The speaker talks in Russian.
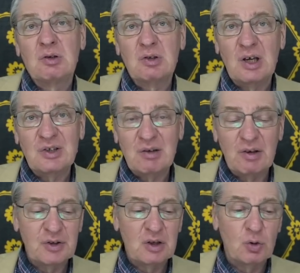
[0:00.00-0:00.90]

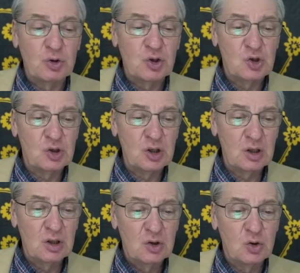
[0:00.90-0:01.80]
оставался ход
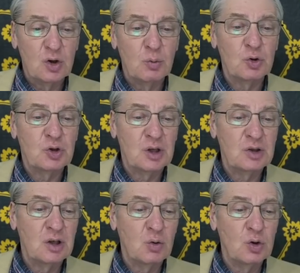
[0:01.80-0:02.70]
c4. Черные могут сыграть
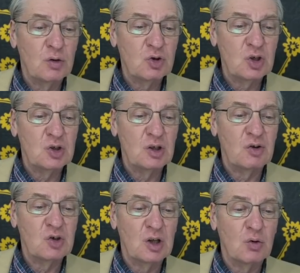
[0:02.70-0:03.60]
или конь f6, или
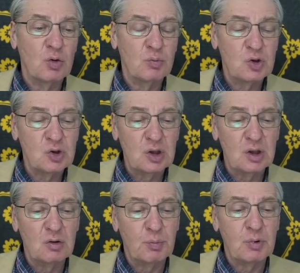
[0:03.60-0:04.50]
вначале конь b4,
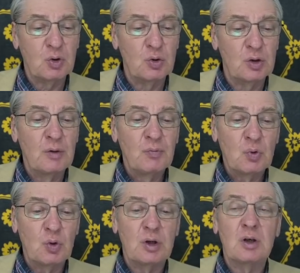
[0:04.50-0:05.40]
ну, например, конь,
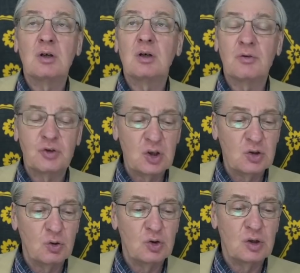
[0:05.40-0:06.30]
конь f6, э,
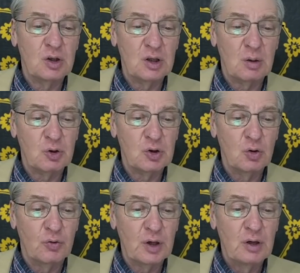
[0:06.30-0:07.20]
конь c3, там
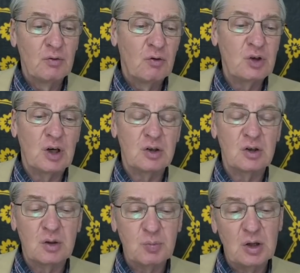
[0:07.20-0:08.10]
рокировка, взятие на
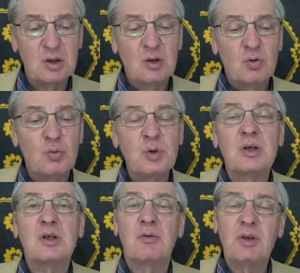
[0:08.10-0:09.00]
d5. Но у
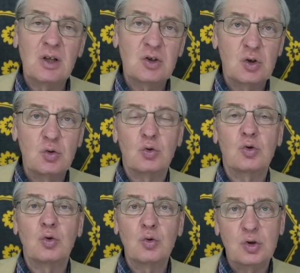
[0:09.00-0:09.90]
белых давление
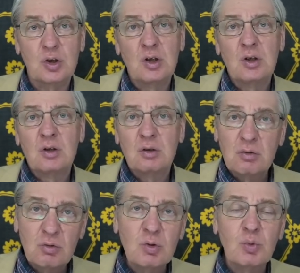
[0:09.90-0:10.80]
чуточку лучше.
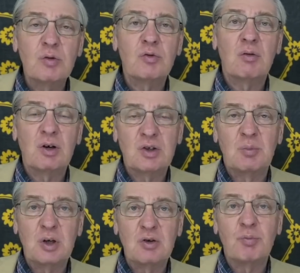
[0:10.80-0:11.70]
Ну, не будем вдаваться,
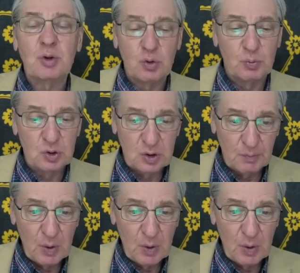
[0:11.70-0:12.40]
опять же, в подробности.